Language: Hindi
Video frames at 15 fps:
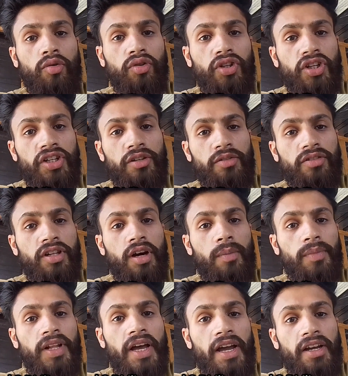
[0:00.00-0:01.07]
इस्लाम
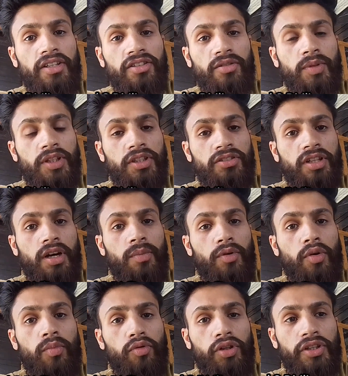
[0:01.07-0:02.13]
लाया इसमें इस्लाम कबूल
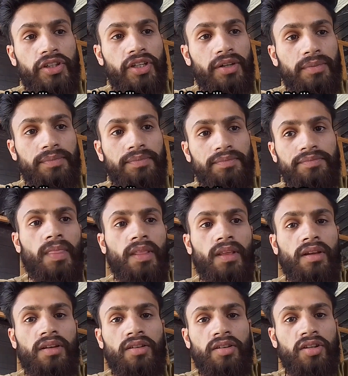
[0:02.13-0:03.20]
किया
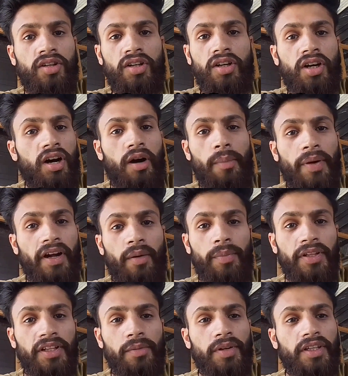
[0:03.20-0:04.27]
हमें कभी नहीं
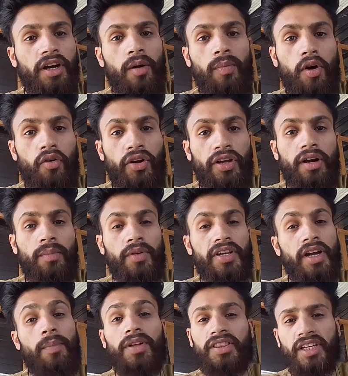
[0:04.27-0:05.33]
मिटा पाओगे हम क्यामत
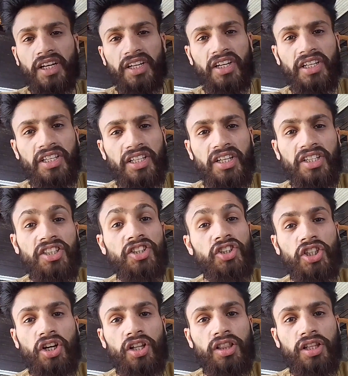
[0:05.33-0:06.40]
तक रहेंगे इन
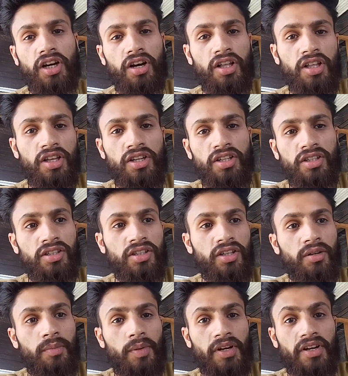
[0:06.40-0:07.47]
पर
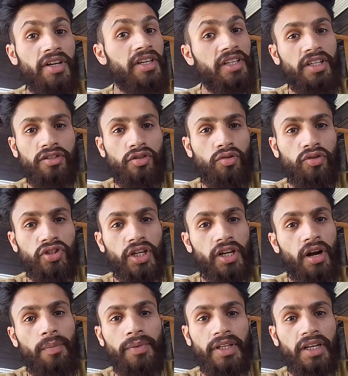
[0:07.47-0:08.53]
रहेंगे ज़रूर चाहे कम ही
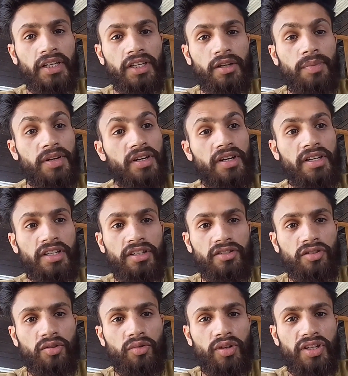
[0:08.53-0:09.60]
रहेंगे पर रहेंगे ज़रूर
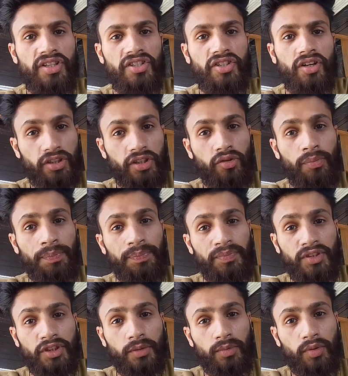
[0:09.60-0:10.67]
इन रहमान जब
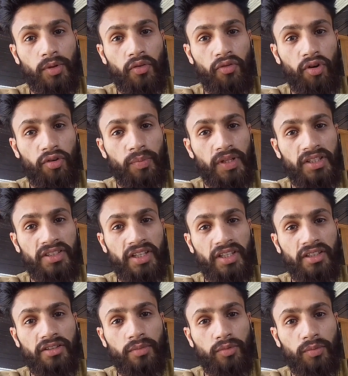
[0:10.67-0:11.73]
तुम्हें वोट मिल जाएंगे जब
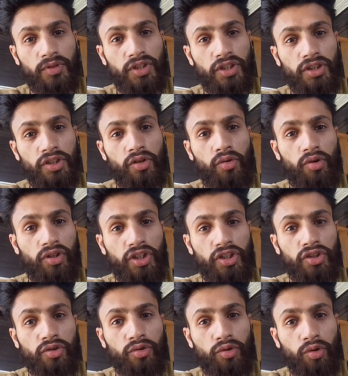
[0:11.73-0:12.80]
तुम जीतते हो और देश को दो
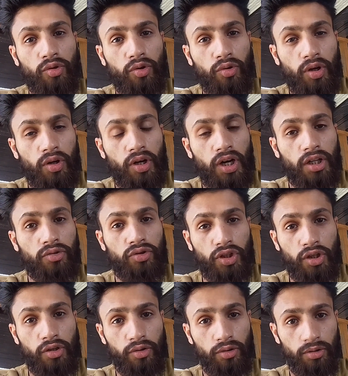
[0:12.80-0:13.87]
दो हाथों से
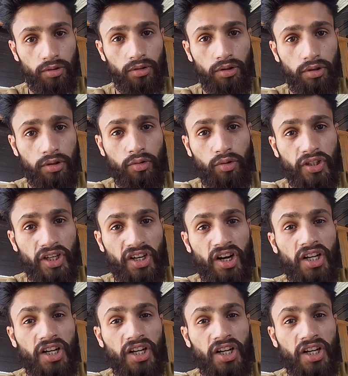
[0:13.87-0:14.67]
लूट के खाते हो